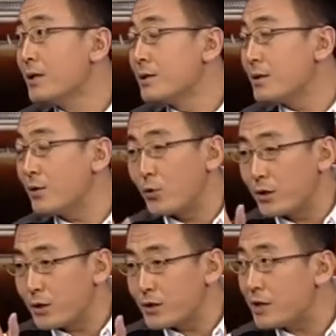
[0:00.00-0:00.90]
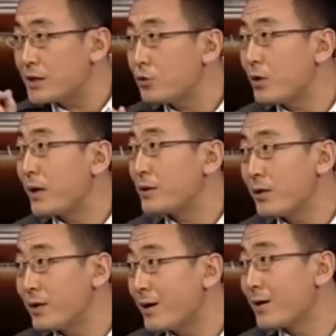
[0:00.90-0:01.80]
结果呢？拆迁队把幺
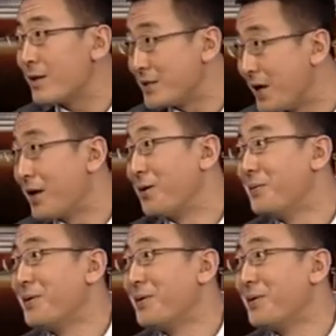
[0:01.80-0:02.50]
零二给拆了，